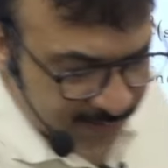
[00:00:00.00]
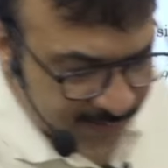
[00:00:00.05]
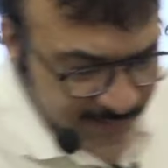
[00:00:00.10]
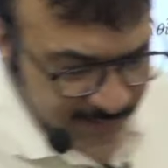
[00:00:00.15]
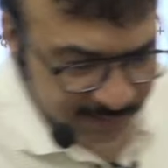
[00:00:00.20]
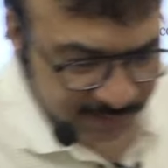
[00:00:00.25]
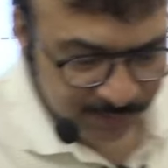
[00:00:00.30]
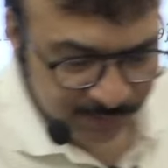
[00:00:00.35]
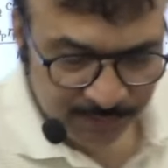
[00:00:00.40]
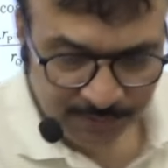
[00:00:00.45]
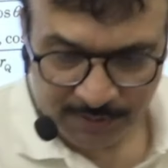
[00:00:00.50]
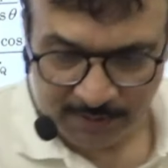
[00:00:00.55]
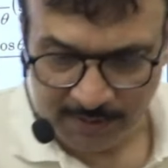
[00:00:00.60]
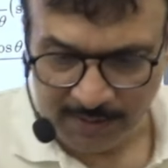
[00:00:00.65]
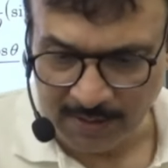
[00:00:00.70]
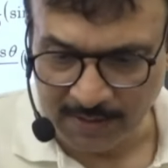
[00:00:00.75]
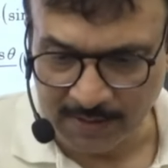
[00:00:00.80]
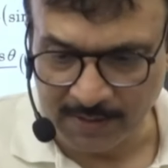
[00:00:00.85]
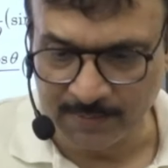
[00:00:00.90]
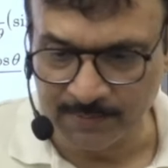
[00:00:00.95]
सी सिचुएशन
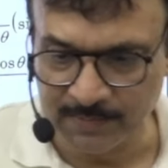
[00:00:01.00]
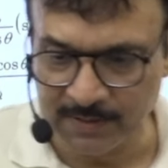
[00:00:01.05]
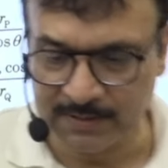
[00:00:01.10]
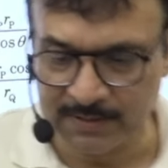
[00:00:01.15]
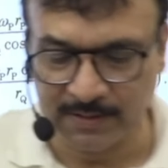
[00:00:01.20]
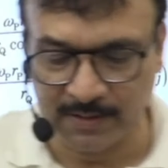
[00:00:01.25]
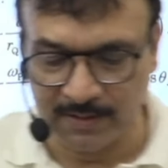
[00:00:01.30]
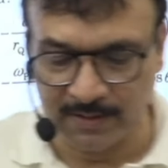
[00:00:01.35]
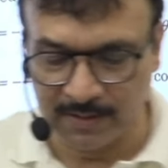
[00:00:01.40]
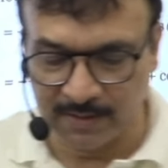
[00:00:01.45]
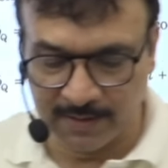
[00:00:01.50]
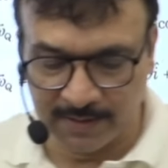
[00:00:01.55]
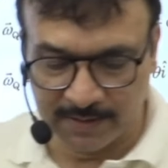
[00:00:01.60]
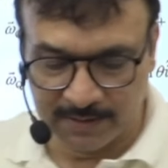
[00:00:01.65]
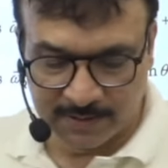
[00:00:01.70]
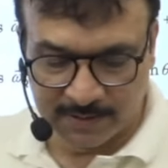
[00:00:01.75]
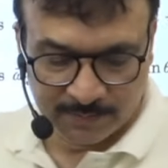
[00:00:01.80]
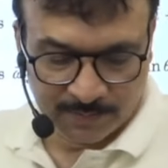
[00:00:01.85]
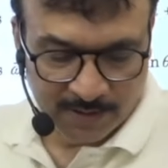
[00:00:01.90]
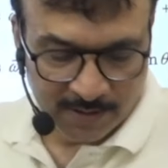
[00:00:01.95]
है अगर मैं सिलेंडर लेके
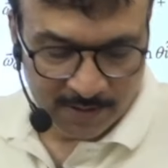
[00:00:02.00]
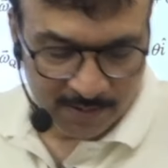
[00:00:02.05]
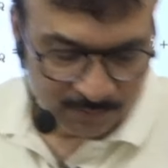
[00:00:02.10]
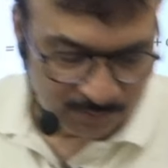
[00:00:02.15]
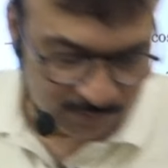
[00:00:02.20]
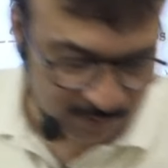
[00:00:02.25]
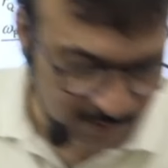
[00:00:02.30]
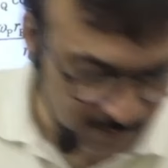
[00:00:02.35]
समझा रहा हूँ तो